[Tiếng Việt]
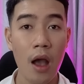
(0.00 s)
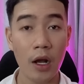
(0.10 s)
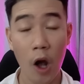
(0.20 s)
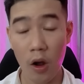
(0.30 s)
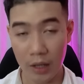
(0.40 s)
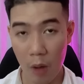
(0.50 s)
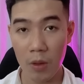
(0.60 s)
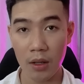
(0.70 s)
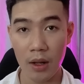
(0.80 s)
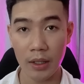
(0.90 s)
Còn
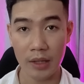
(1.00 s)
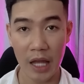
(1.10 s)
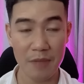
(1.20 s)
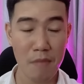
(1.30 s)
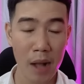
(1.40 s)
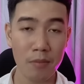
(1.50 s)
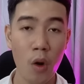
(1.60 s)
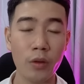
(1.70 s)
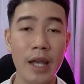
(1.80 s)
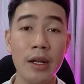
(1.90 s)
không thì bắt
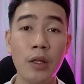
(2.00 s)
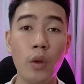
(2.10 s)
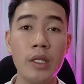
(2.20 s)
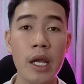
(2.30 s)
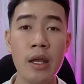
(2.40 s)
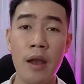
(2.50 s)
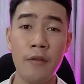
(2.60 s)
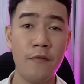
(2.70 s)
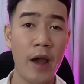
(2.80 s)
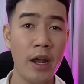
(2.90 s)
buộc gia đình của chị
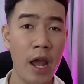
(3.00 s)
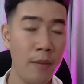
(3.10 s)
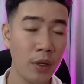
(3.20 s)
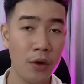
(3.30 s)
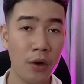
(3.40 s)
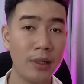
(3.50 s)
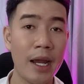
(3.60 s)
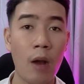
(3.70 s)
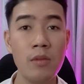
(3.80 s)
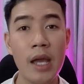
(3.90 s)
phải ếm ngược
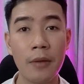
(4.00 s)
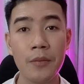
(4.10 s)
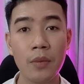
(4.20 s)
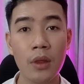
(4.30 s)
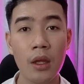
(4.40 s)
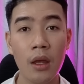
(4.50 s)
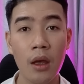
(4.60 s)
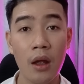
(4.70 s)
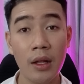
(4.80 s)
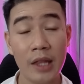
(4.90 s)
lại ổng nha.
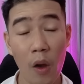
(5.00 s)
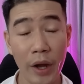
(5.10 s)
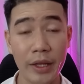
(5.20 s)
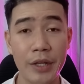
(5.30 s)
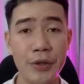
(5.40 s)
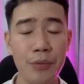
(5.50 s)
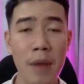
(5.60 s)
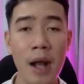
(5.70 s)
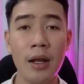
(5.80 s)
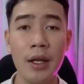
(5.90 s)
Thôi thì trước
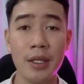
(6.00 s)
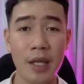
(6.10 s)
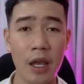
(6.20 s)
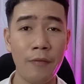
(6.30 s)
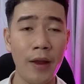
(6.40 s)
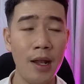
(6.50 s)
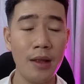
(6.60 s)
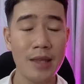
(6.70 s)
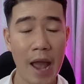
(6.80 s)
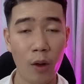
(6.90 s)
mắt chị phải
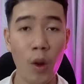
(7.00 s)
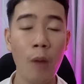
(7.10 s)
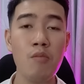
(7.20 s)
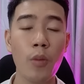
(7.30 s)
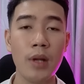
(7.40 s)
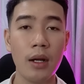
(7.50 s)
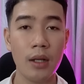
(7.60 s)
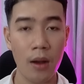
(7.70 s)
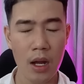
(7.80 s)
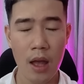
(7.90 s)
lên nhà của ổng một
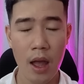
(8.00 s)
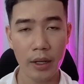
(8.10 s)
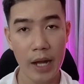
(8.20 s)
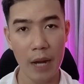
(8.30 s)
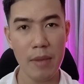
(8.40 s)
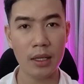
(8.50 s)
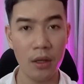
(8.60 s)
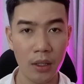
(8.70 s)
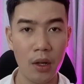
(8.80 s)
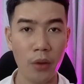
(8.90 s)
lần nữa để mà
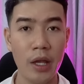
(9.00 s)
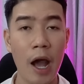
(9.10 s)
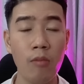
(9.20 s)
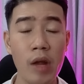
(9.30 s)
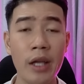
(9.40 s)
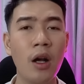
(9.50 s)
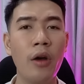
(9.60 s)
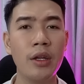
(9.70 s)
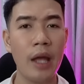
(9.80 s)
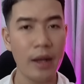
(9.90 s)
thương lượng với ổng đi
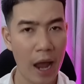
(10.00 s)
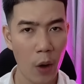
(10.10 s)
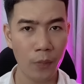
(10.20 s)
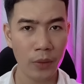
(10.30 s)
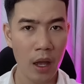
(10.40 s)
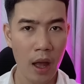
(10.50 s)
coi như thế nào.